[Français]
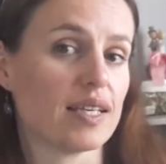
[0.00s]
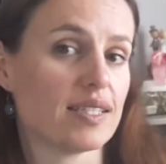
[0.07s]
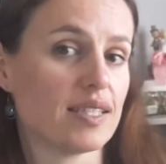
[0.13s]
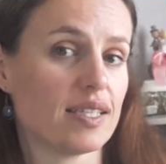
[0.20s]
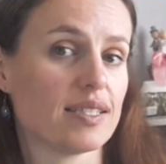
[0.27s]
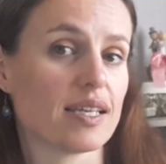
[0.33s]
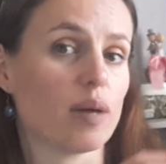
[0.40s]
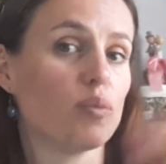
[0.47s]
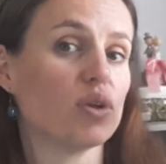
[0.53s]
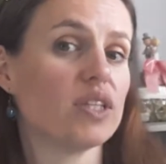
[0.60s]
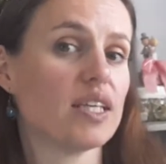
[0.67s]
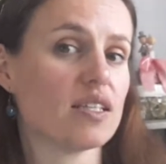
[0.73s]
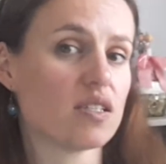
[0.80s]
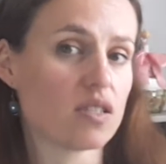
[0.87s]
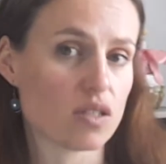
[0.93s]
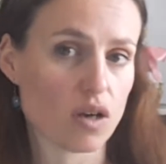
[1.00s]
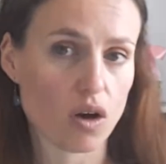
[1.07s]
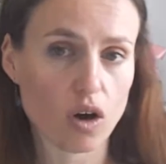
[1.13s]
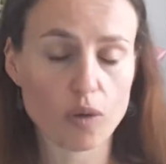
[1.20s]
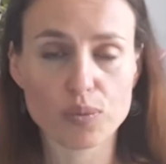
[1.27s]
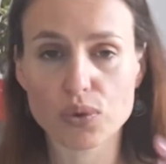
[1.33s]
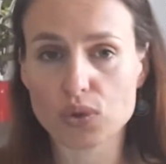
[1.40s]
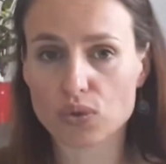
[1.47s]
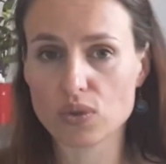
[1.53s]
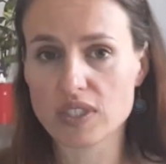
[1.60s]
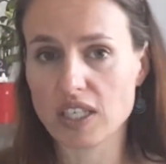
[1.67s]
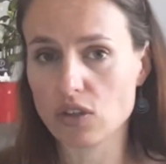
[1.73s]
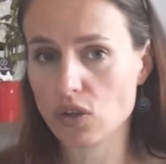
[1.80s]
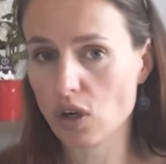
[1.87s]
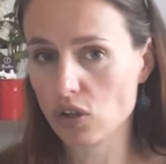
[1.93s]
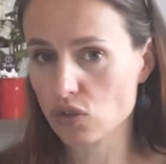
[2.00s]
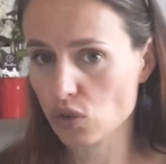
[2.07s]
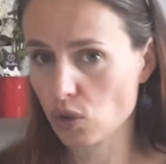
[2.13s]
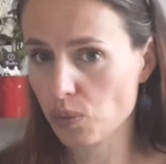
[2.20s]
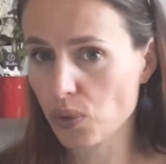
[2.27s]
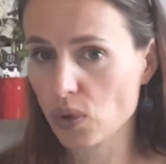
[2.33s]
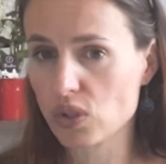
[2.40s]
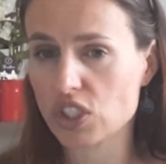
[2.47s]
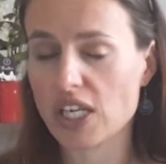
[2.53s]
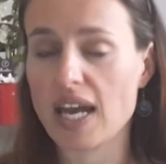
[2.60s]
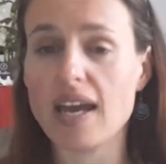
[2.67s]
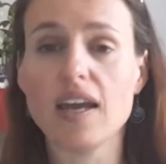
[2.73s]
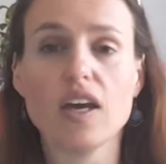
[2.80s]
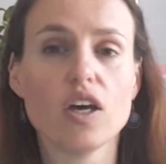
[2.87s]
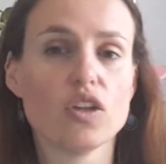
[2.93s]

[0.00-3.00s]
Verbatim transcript: assise et un bon essor pour tout ce qui est de l'ordre de nos projets,